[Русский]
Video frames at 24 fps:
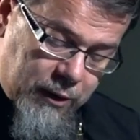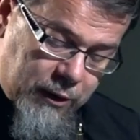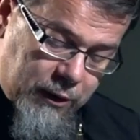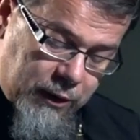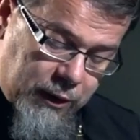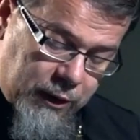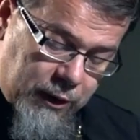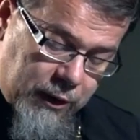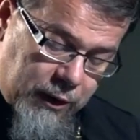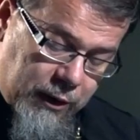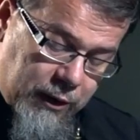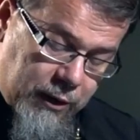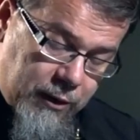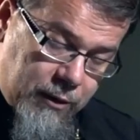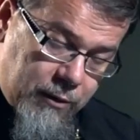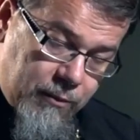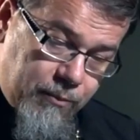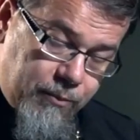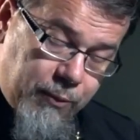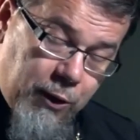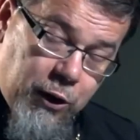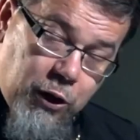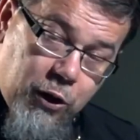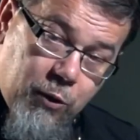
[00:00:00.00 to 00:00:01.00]
и
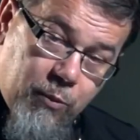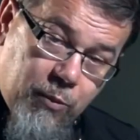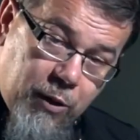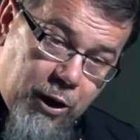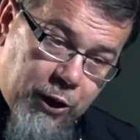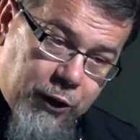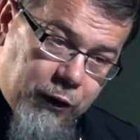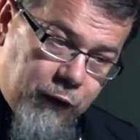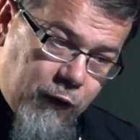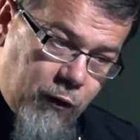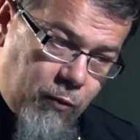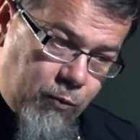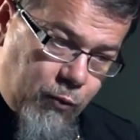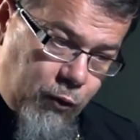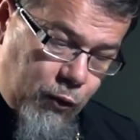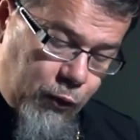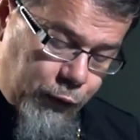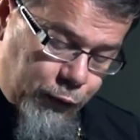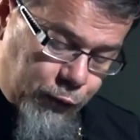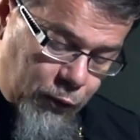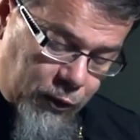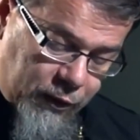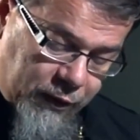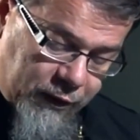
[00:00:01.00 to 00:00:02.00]
понимать его
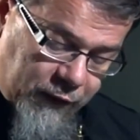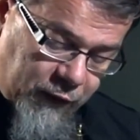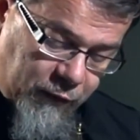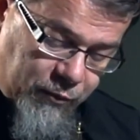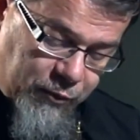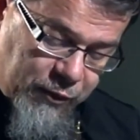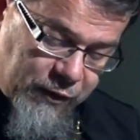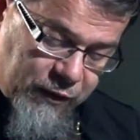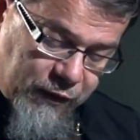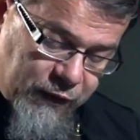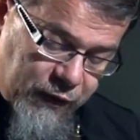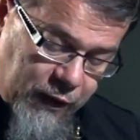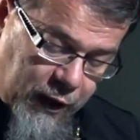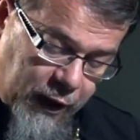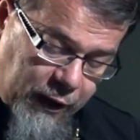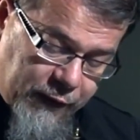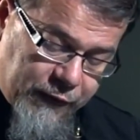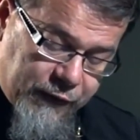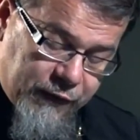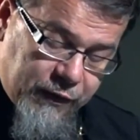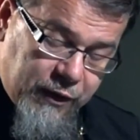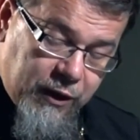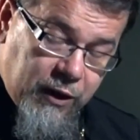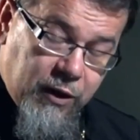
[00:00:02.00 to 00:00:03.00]
будут только
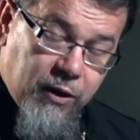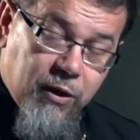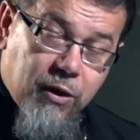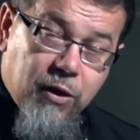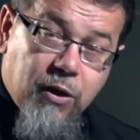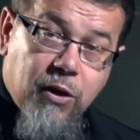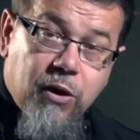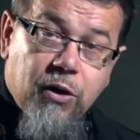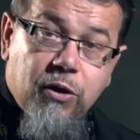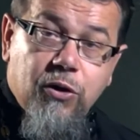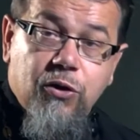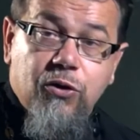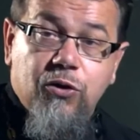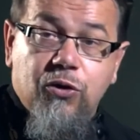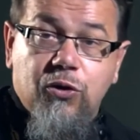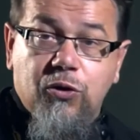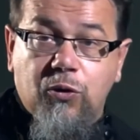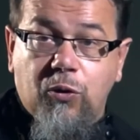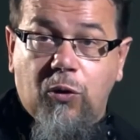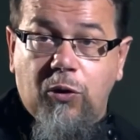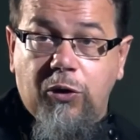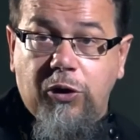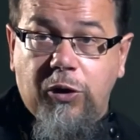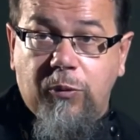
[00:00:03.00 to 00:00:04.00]
мессиански,
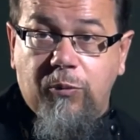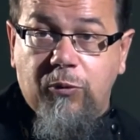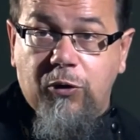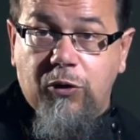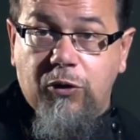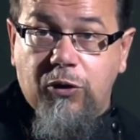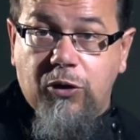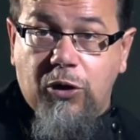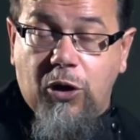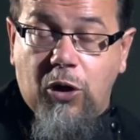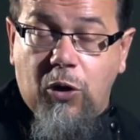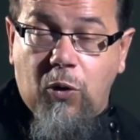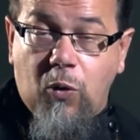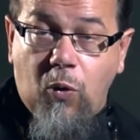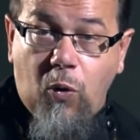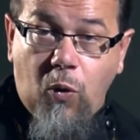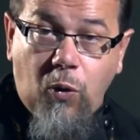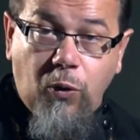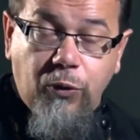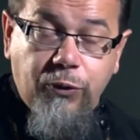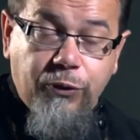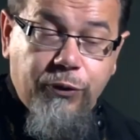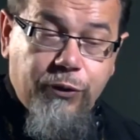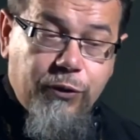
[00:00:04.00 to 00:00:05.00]
что именно
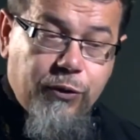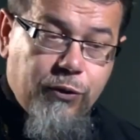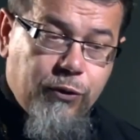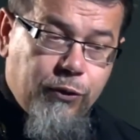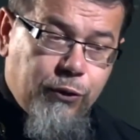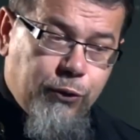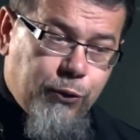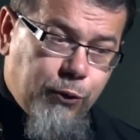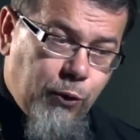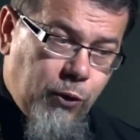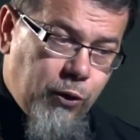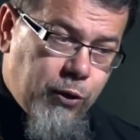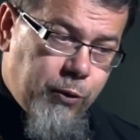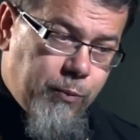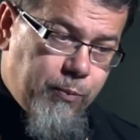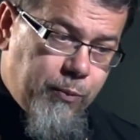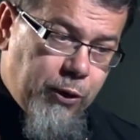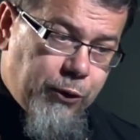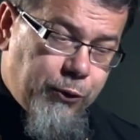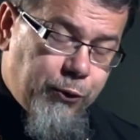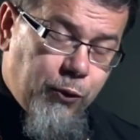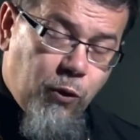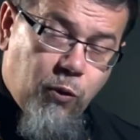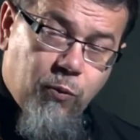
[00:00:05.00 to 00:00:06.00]
он – тот
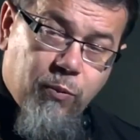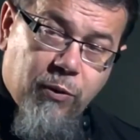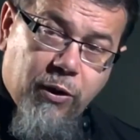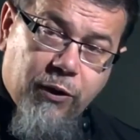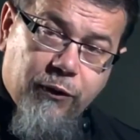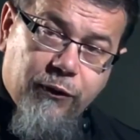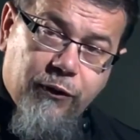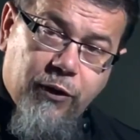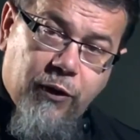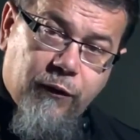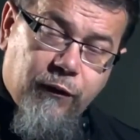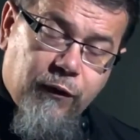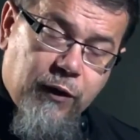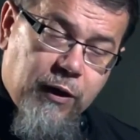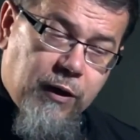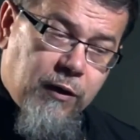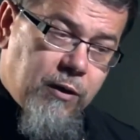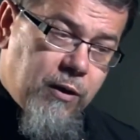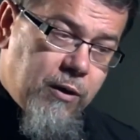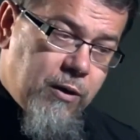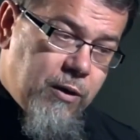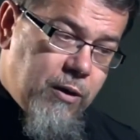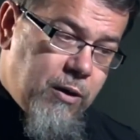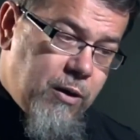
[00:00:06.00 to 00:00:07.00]
потомок
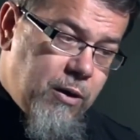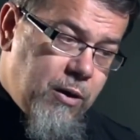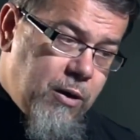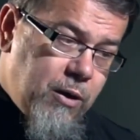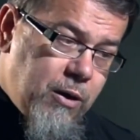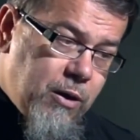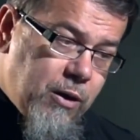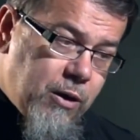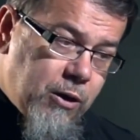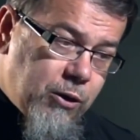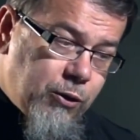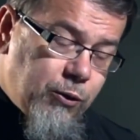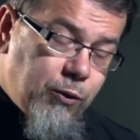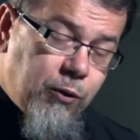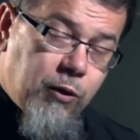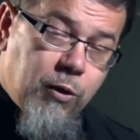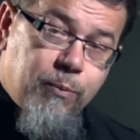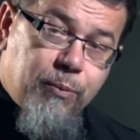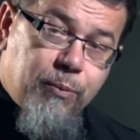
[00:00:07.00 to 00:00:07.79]
Давида, который